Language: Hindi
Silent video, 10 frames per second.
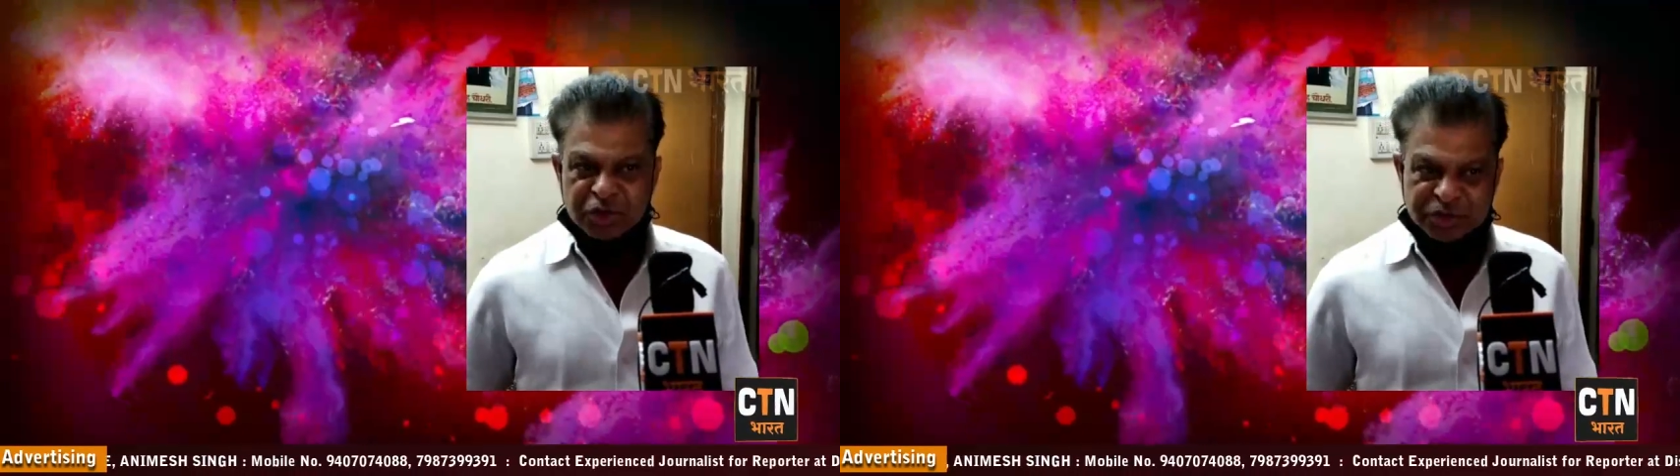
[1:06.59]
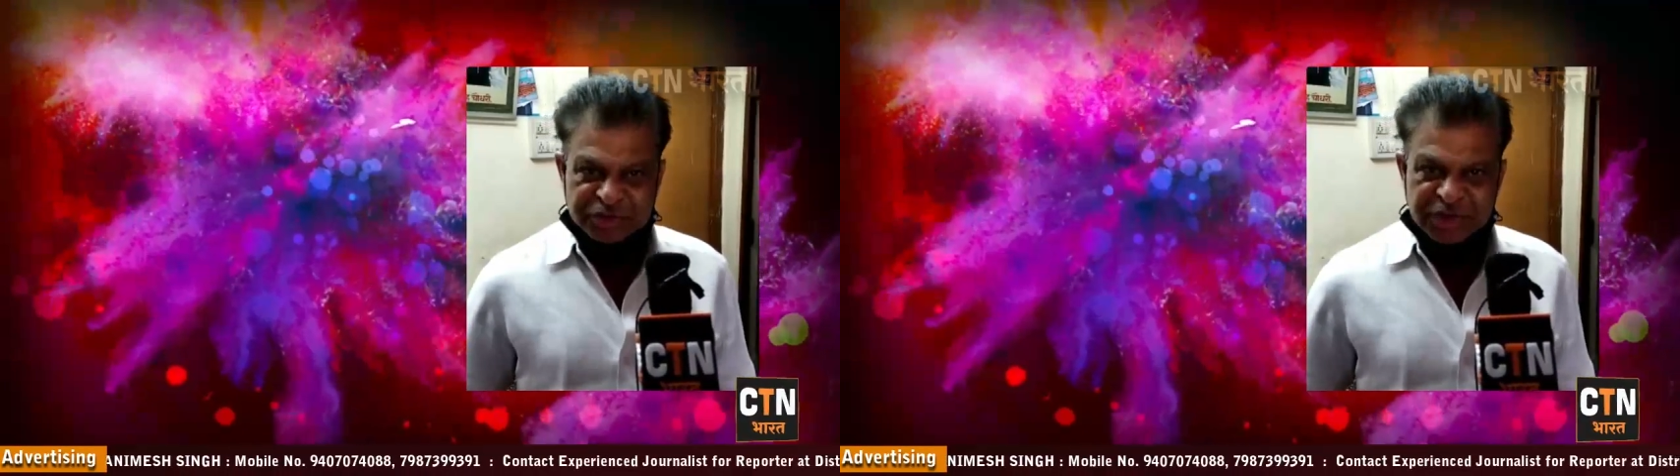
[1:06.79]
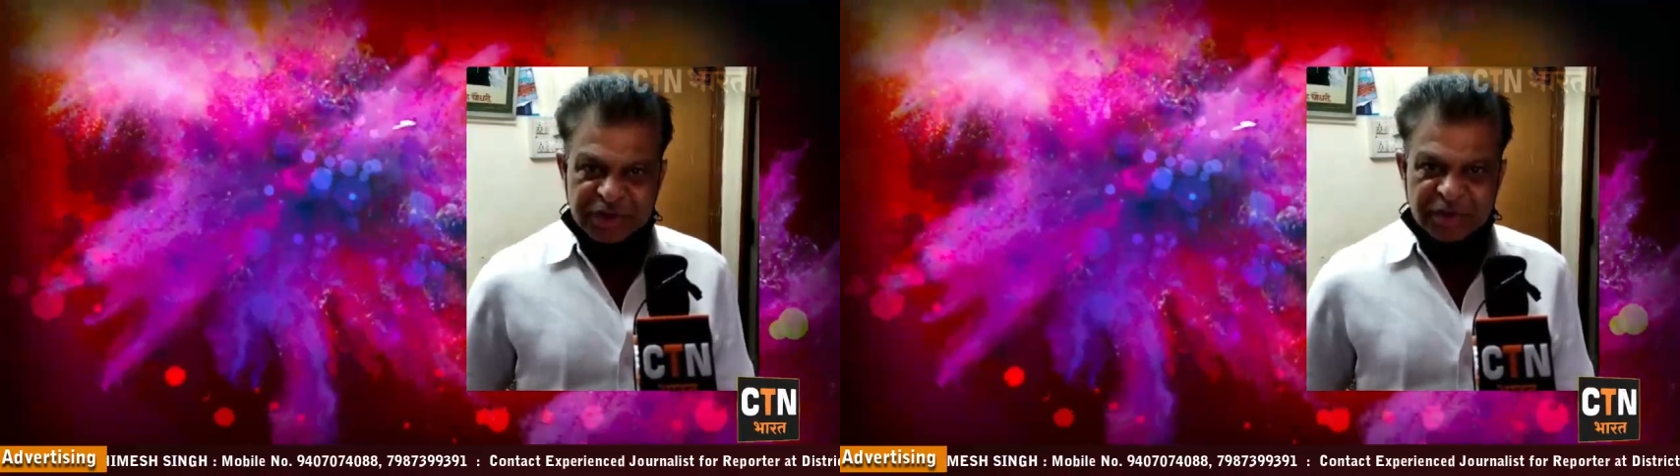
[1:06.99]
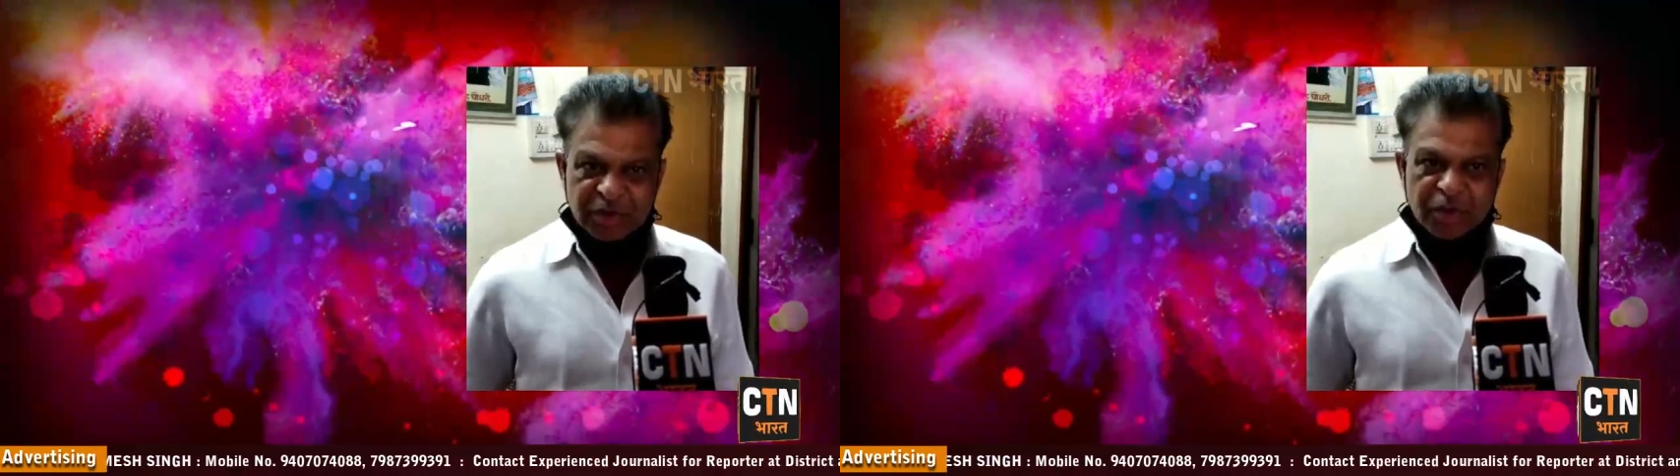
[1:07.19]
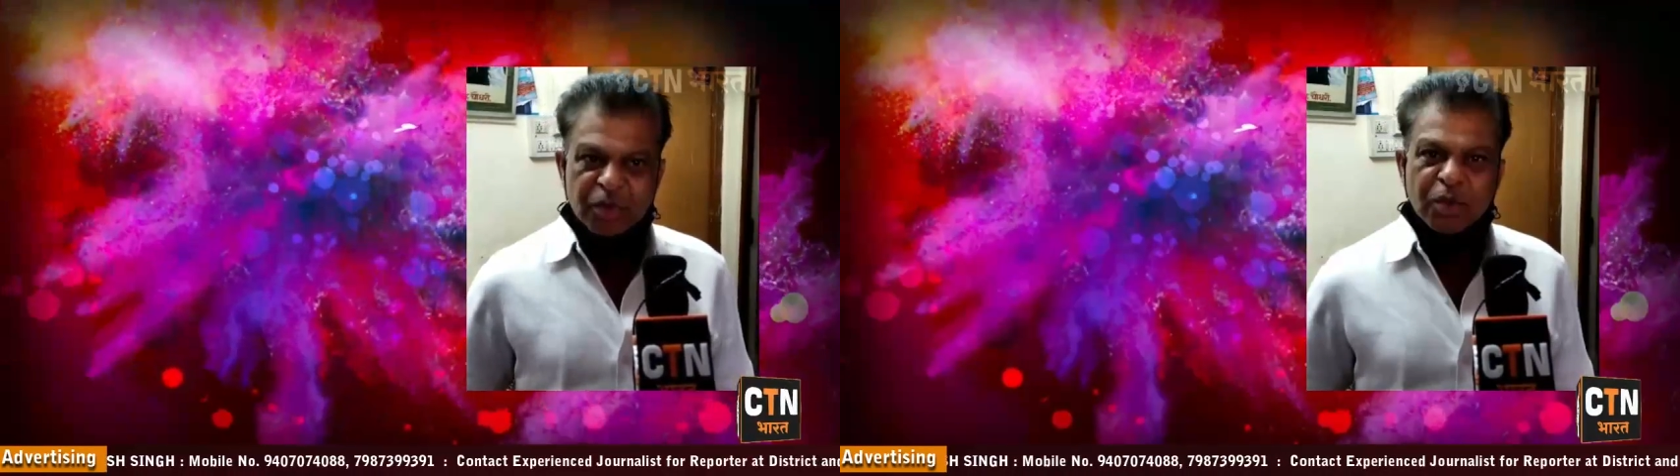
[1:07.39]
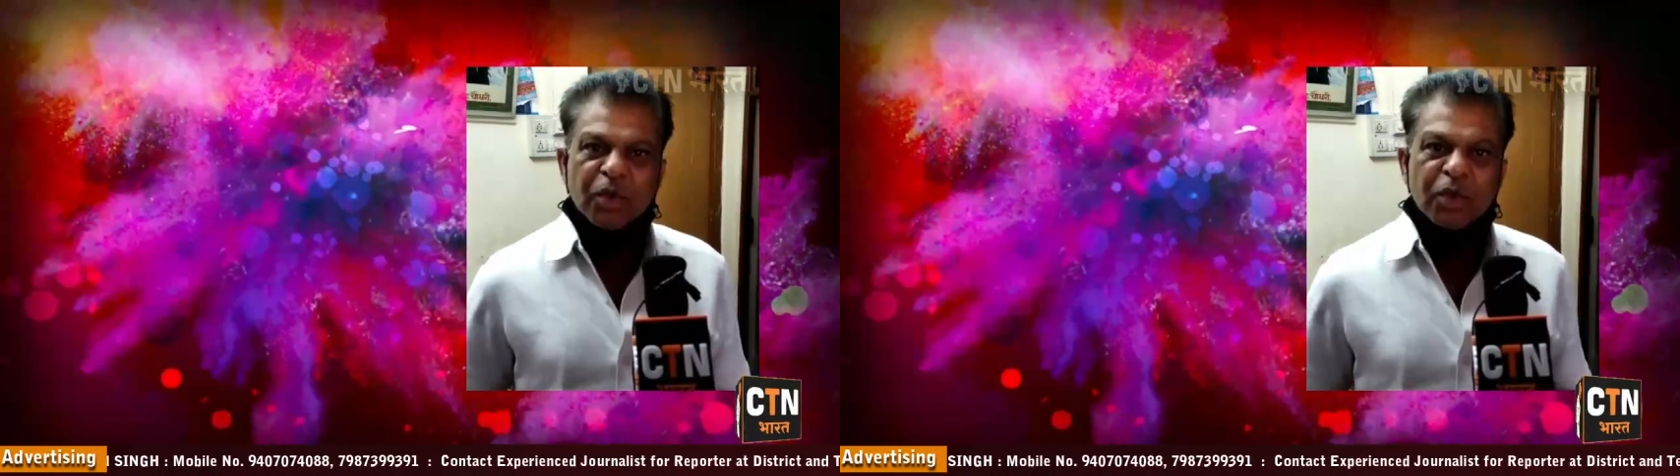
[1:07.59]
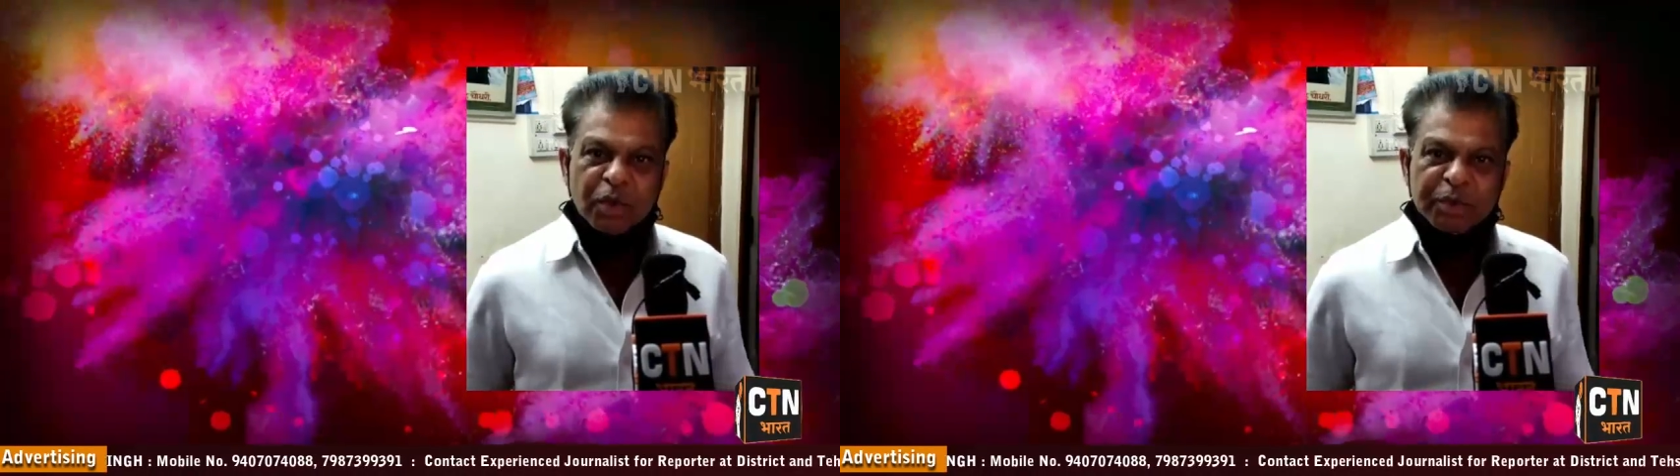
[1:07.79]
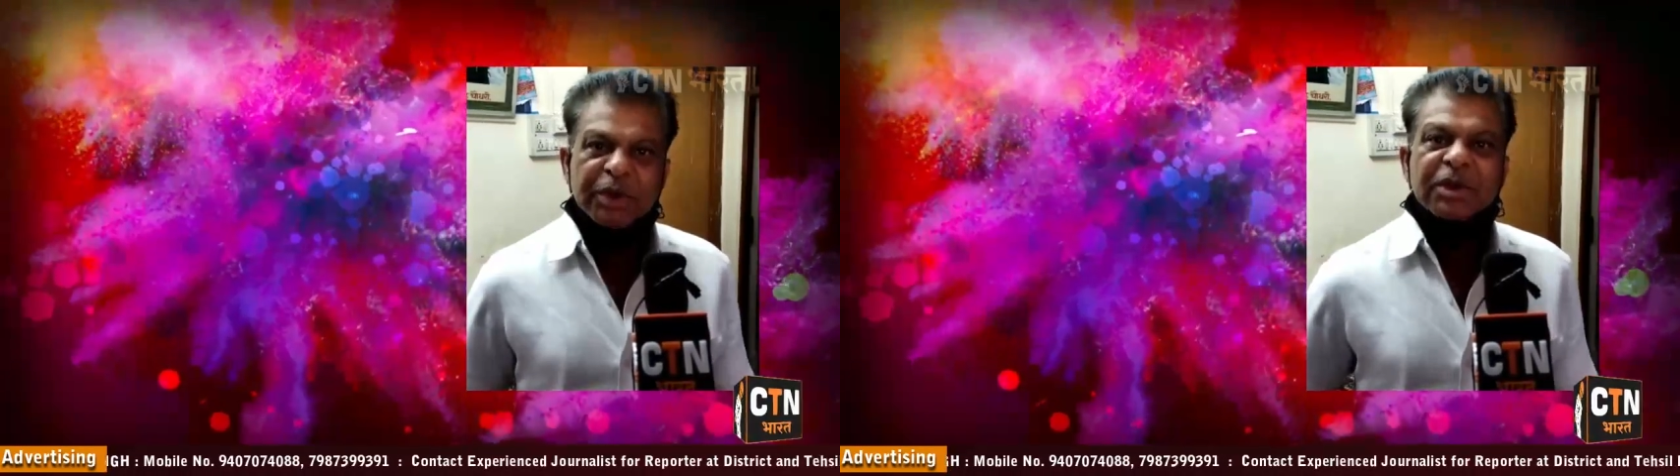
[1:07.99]
स्वस्थ रहें और लोगों
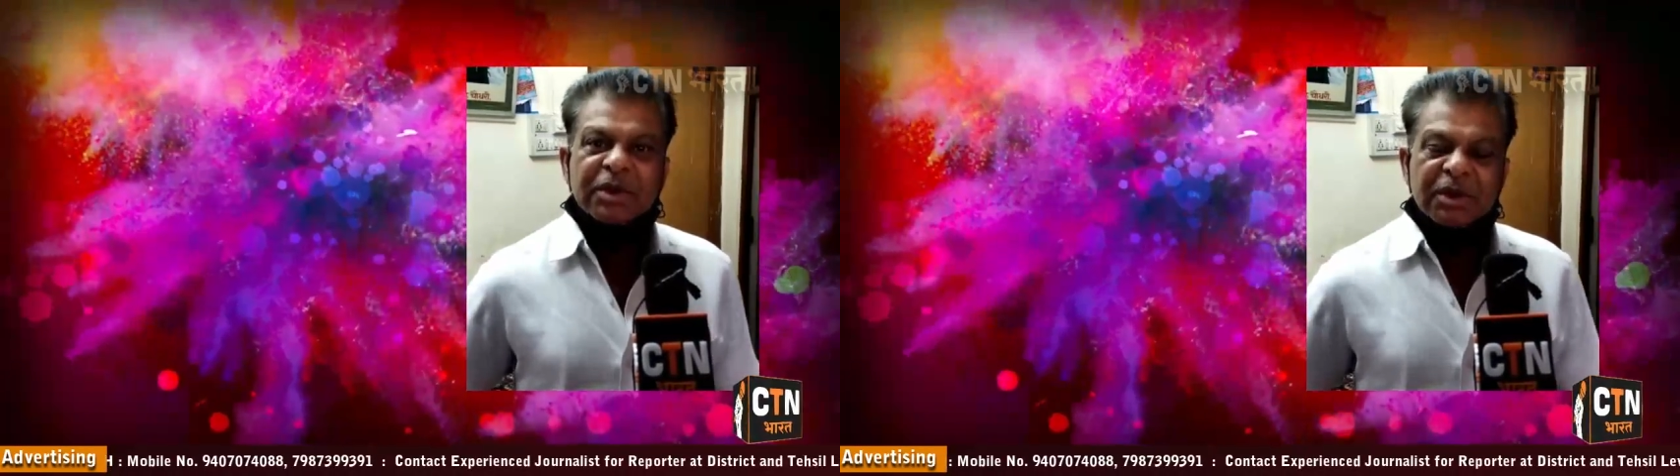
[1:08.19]
को भी